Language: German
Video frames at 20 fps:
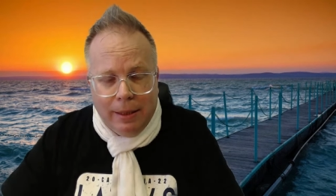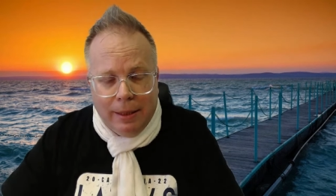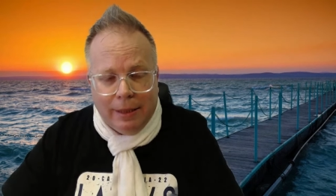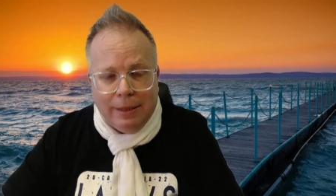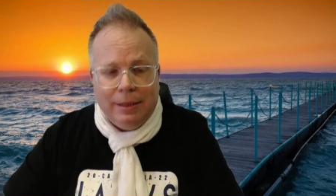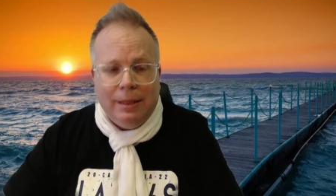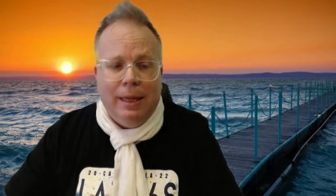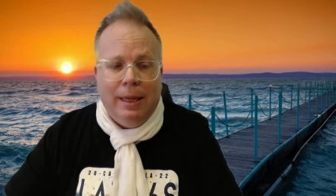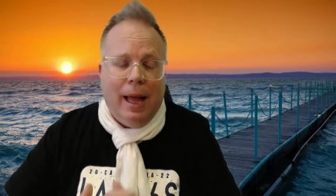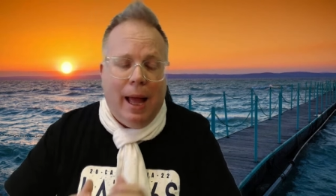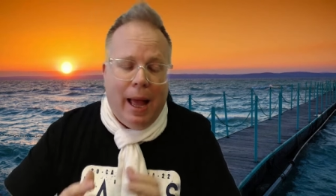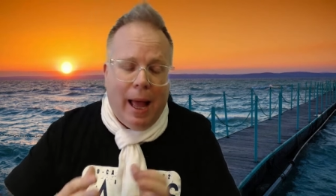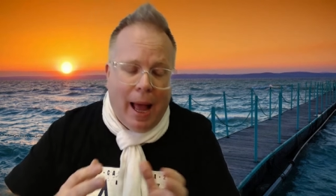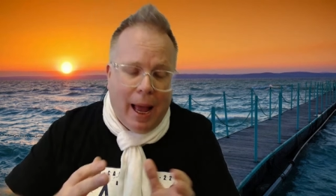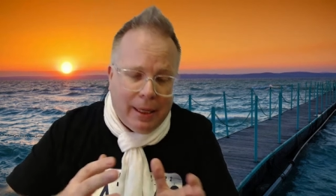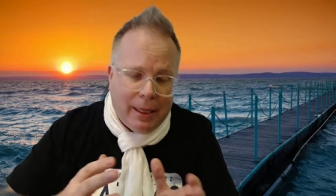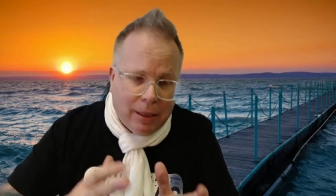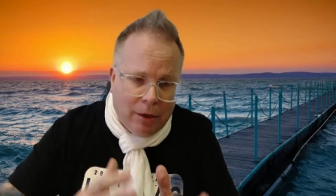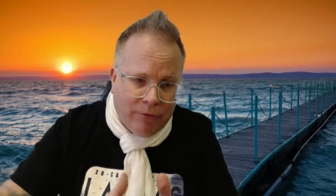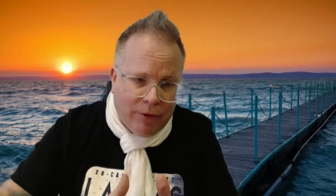Das
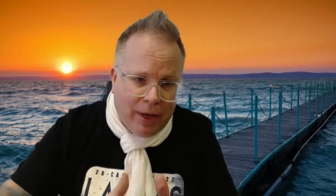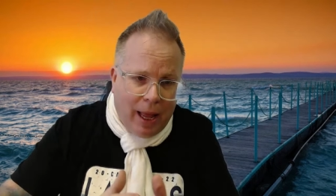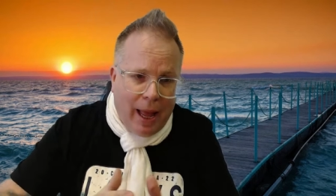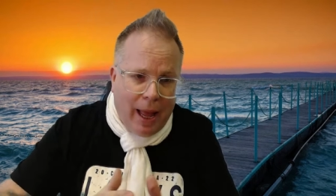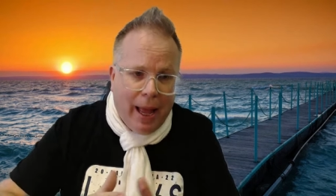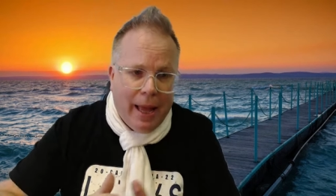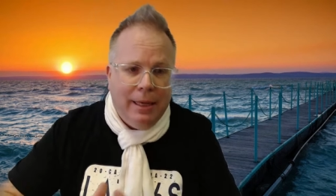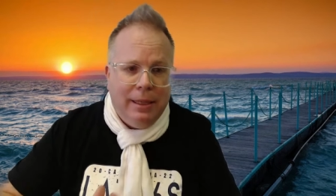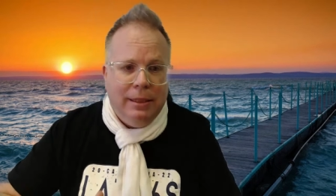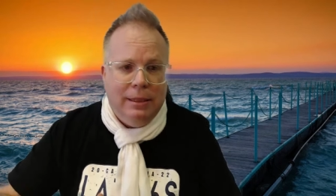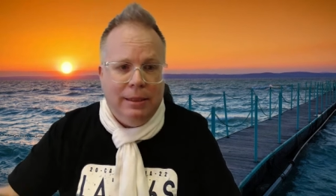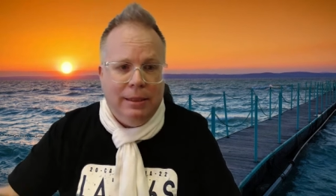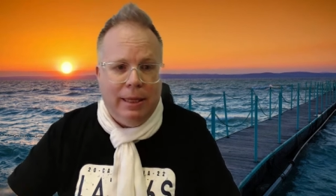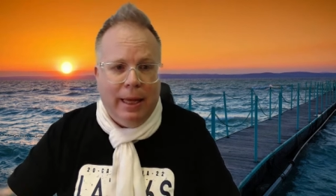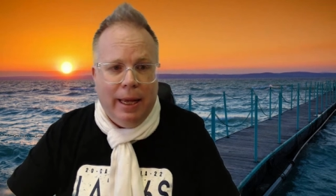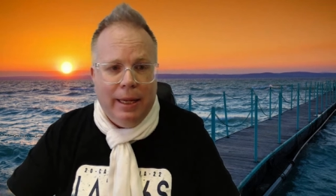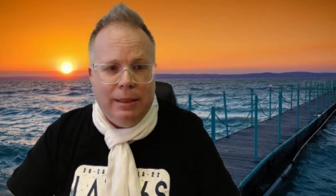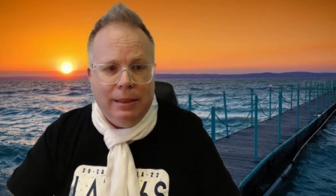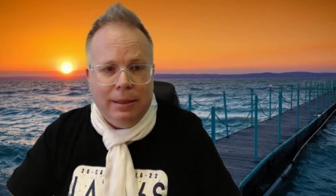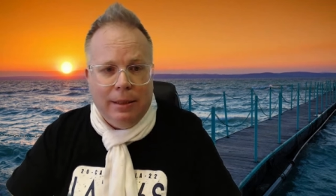hat auf der einen
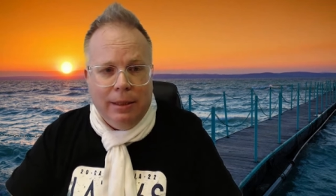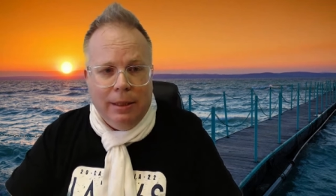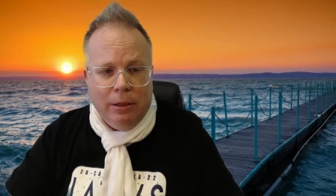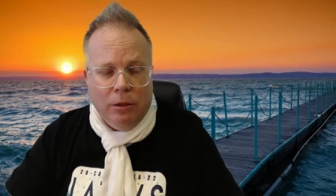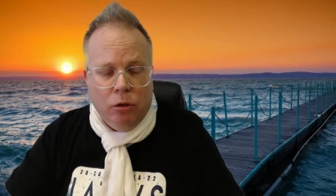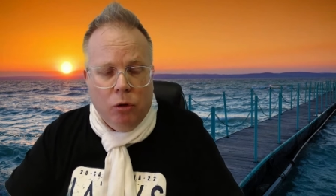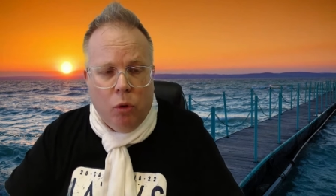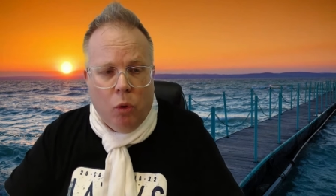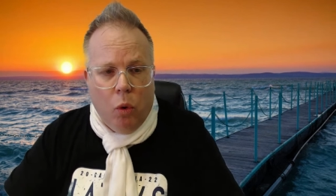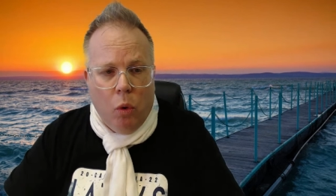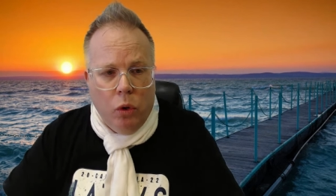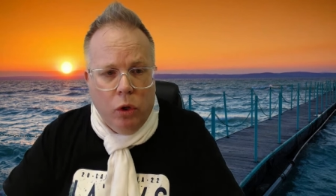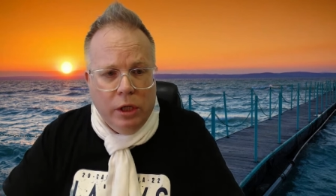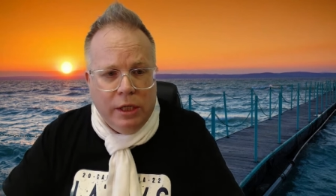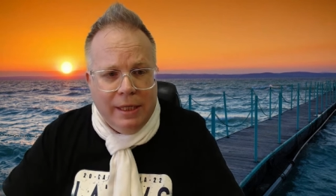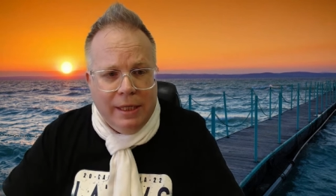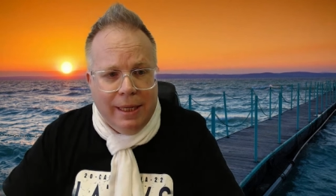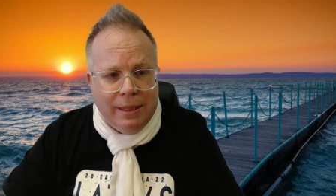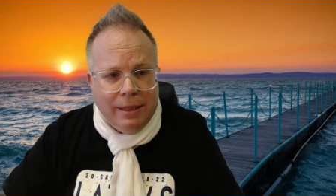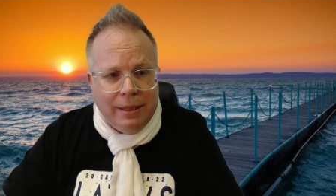Seite den
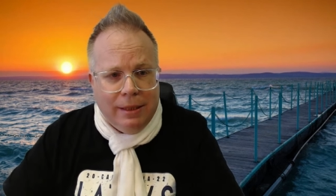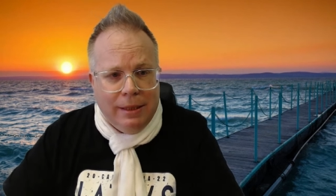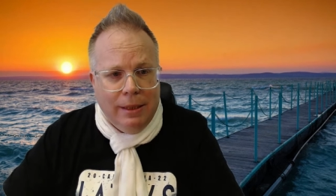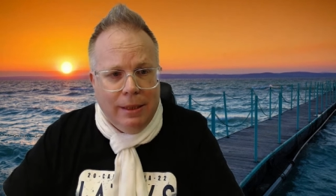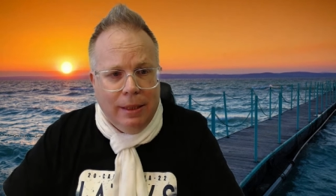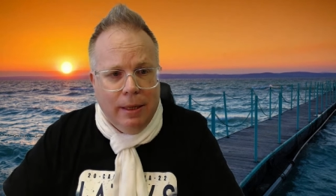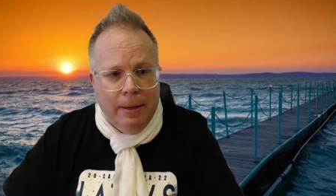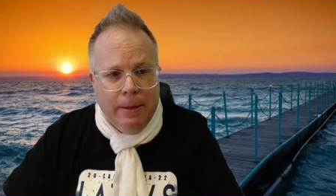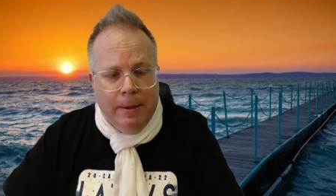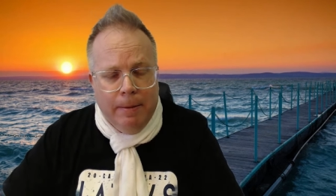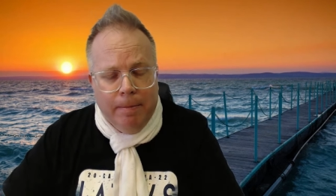Grund, dass die